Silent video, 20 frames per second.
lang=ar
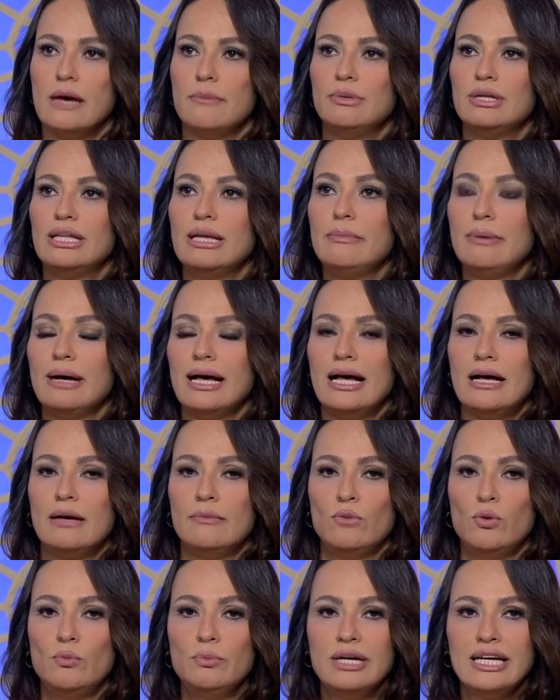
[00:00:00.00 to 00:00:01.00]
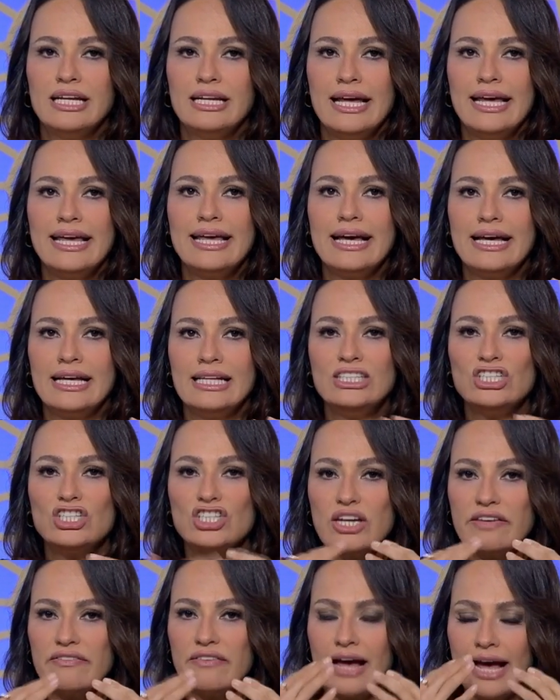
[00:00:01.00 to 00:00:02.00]
بتبقى ممكن هي انت
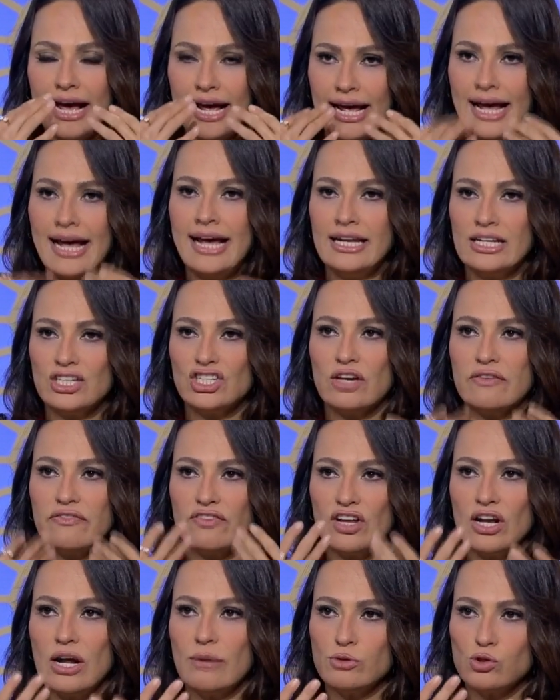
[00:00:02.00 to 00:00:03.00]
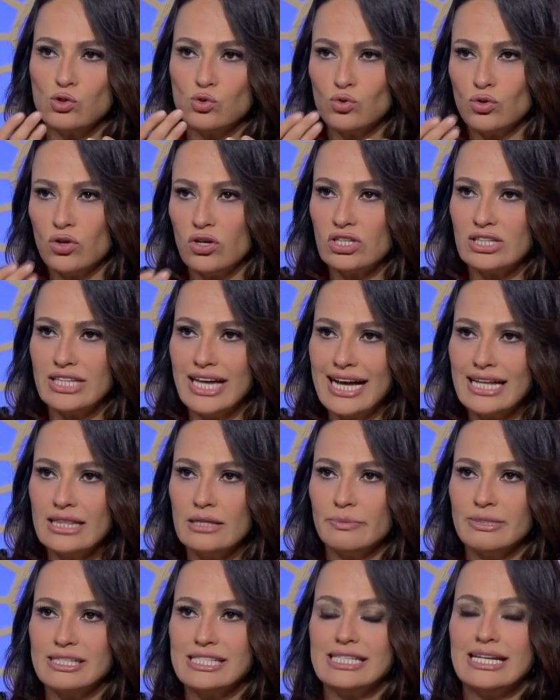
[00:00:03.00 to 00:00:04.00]
شايف احنا شايفينها بالسونار
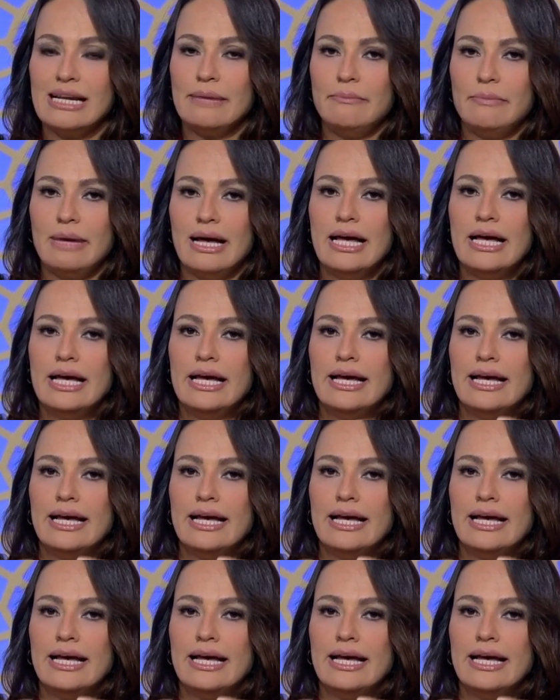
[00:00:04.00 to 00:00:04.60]
تحت بس لما